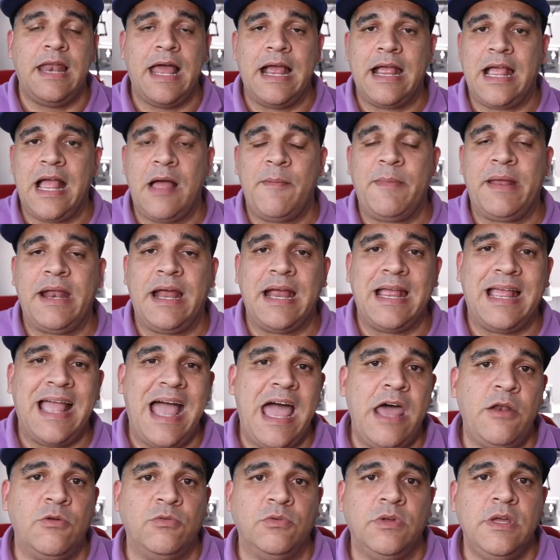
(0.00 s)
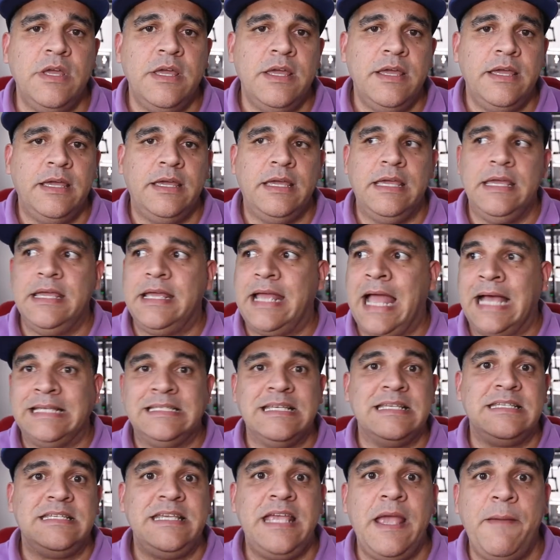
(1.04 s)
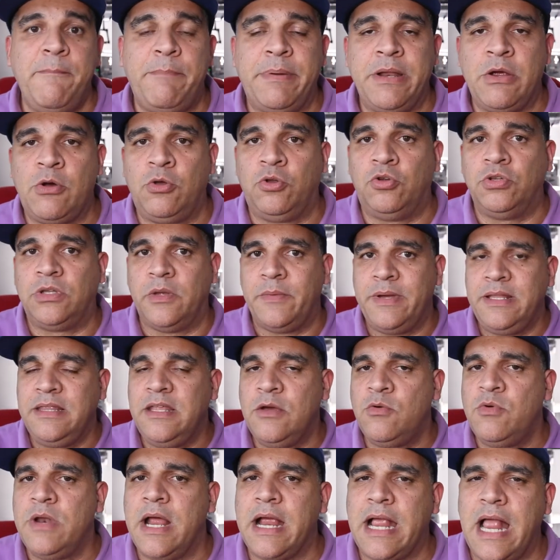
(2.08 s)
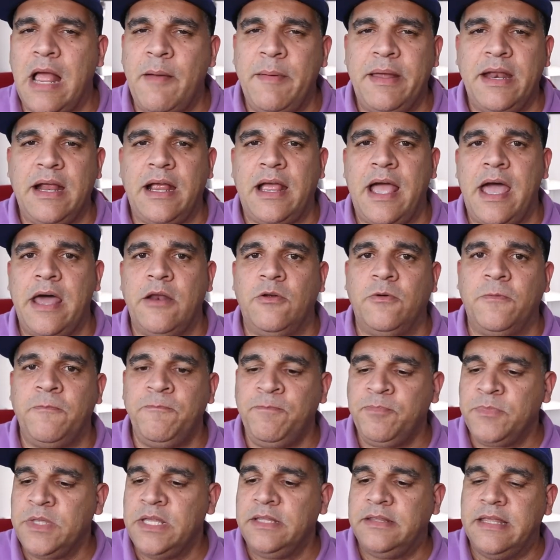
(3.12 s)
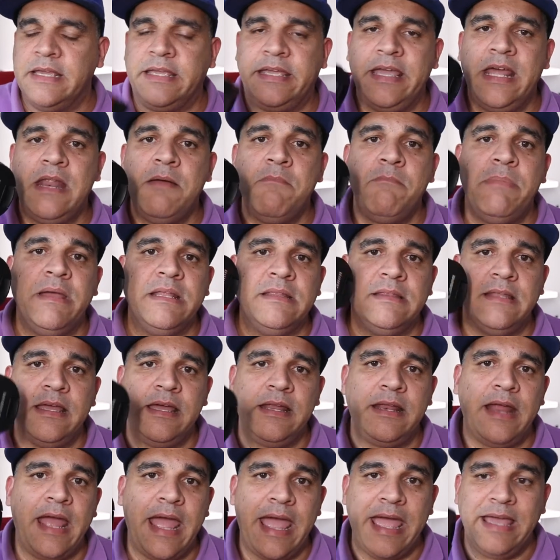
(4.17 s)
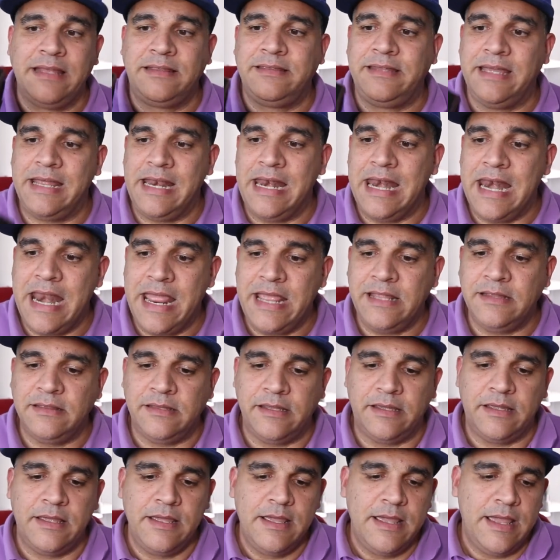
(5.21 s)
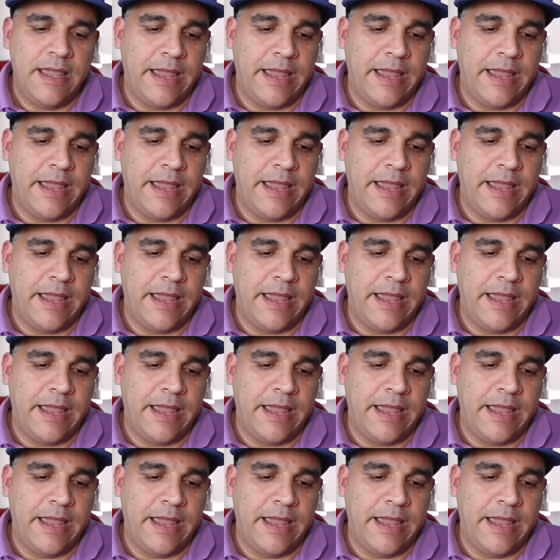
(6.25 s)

las cámaras Canon y casi siempre cuando te venden una cámara Canon te quieren vender este lente.